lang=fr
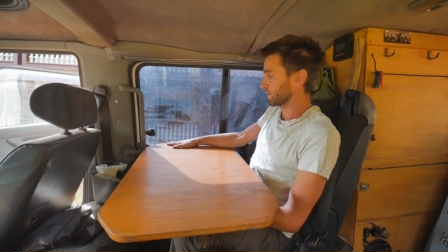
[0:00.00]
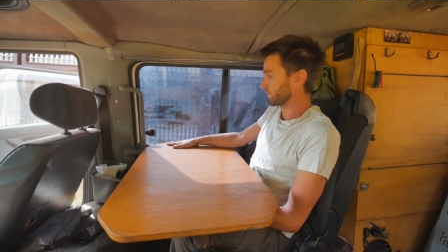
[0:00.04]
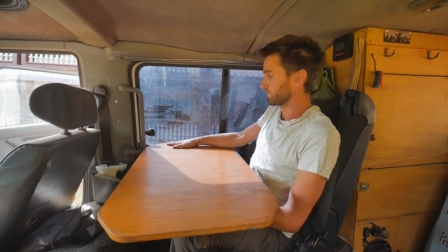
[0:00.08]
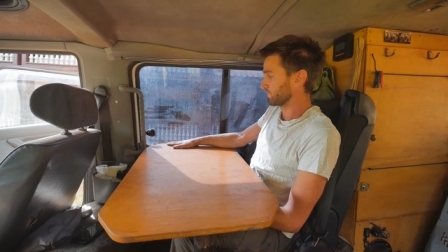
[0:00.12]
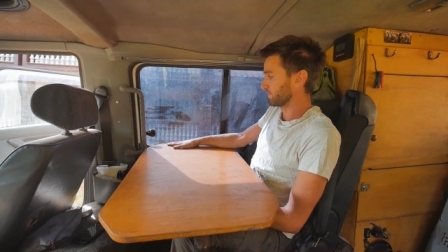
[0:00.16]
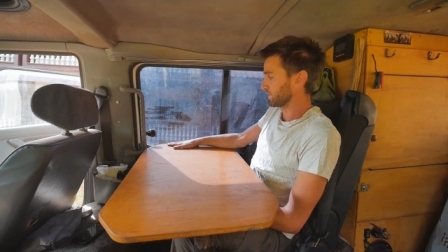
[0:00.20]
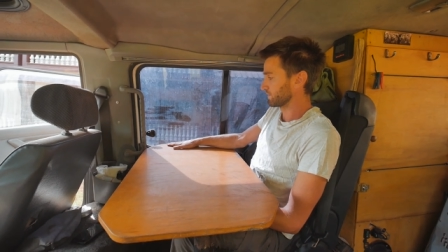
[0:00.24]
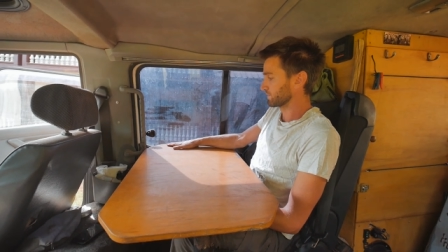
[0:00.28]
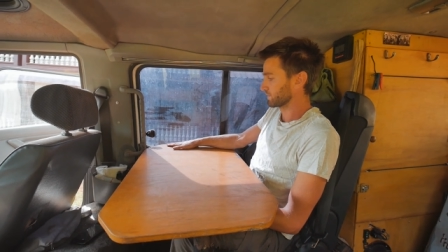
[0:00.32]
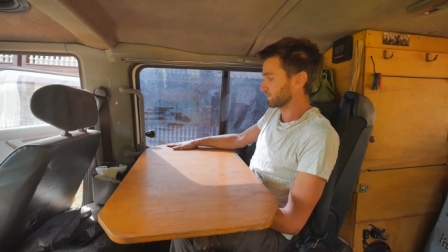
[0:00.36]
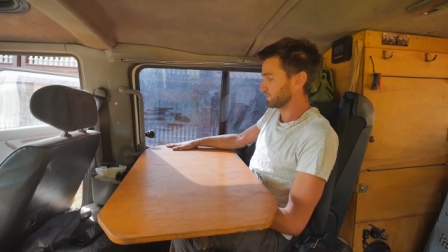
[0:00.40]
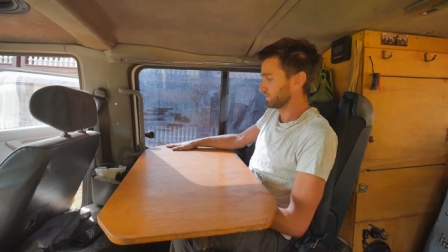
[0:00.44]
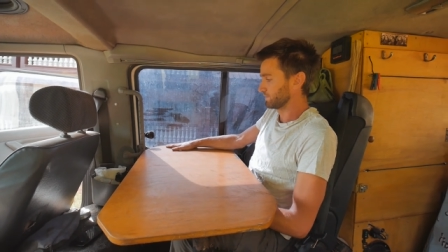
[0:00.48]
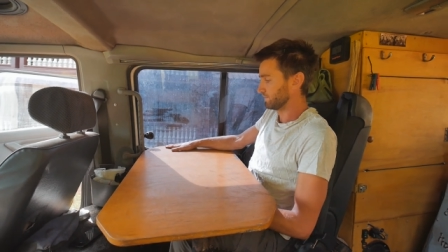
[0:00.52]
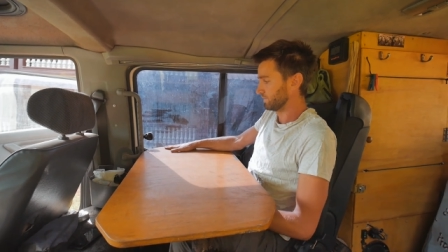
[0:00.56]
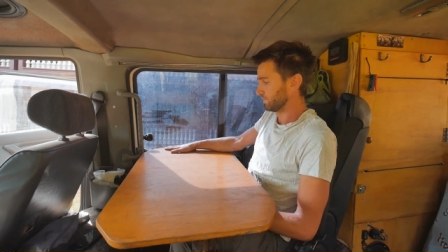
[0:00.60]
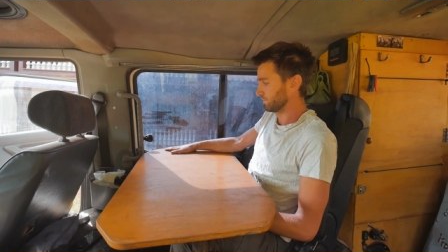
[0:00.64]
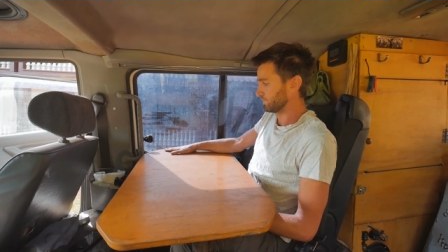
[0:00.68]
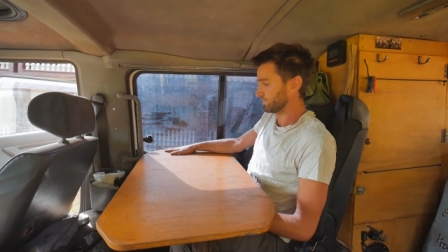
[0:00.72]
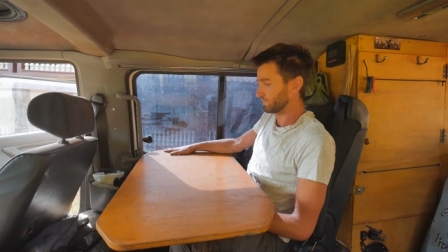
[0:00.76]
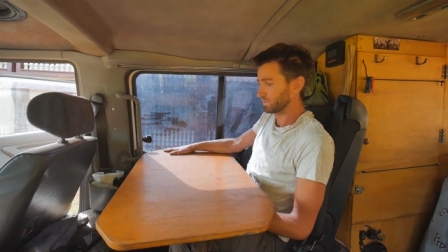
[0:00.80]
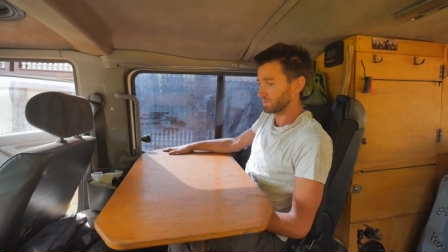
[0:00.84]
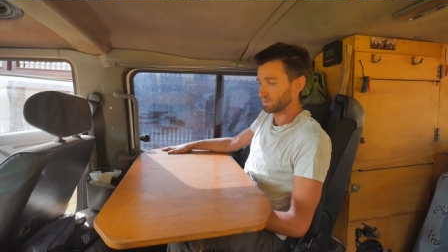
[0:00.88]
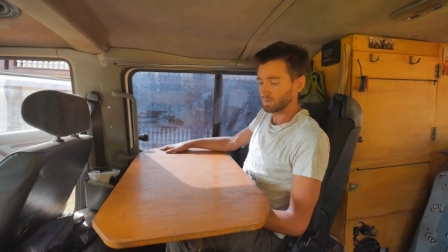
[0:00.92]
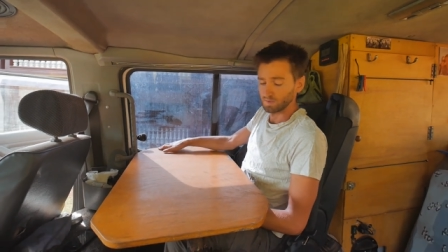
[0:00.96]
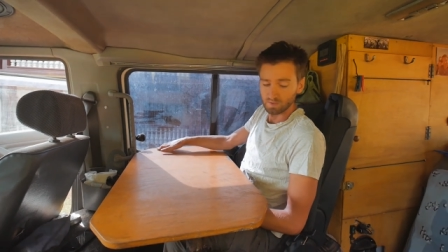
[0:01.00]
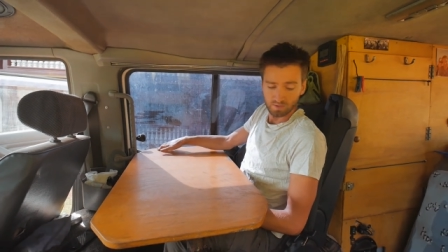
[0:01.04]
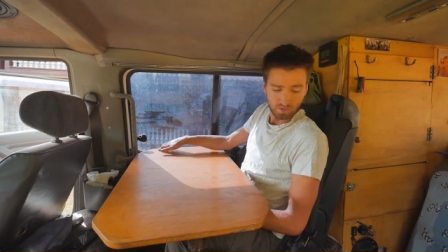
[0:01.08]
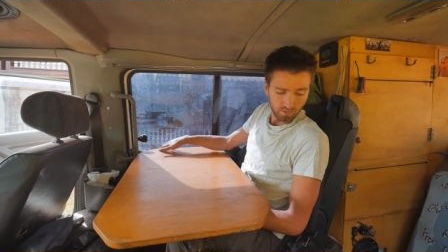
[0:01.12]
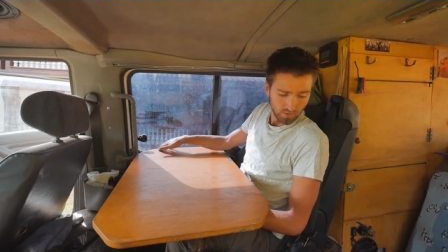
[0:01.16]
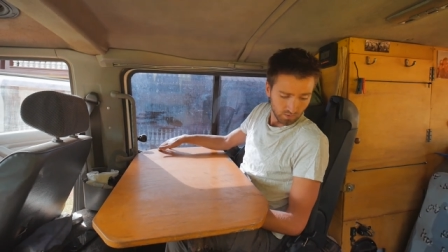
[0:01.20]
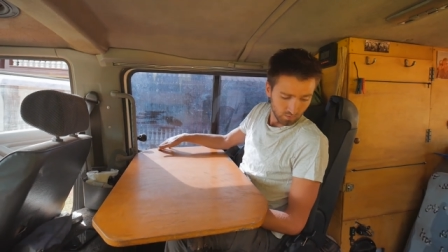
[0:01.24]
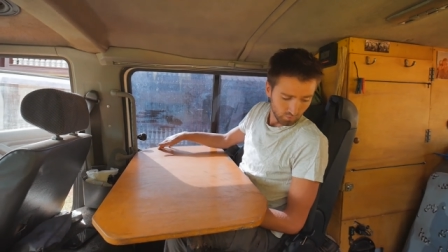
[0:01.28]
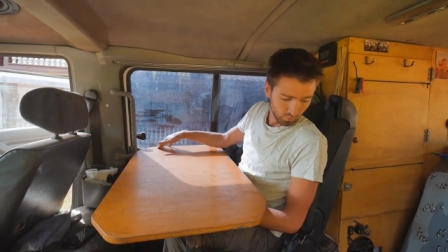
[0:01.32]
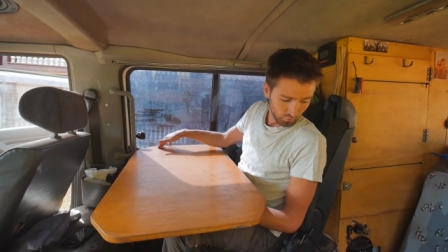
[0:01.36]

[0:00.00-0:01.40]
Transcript: la fenêtre ici, contre le rebord